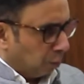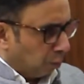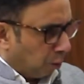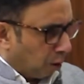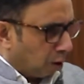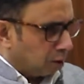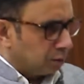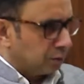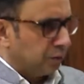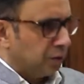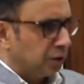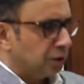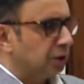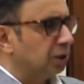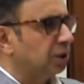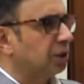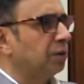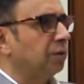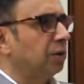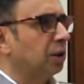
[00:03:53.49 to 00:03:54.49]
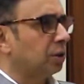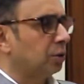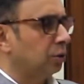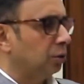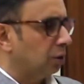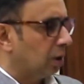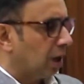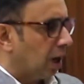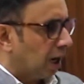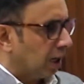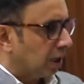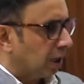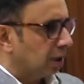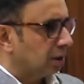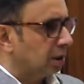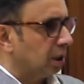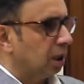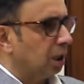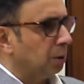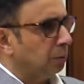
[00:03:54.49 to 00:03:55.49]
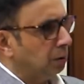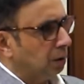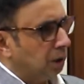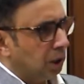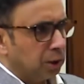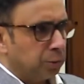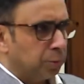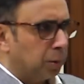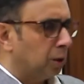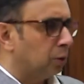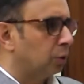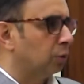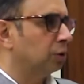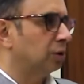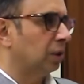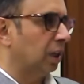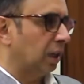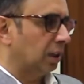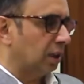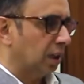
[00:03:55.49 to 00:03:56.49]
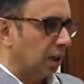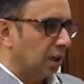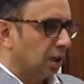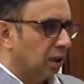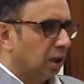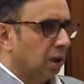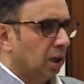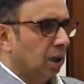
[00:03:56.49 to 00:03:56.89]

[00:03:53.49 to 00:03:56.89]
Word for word: बहुत विशिष्ट व्यक्तियों का आना जाना भी लगभग रोज़ रहता है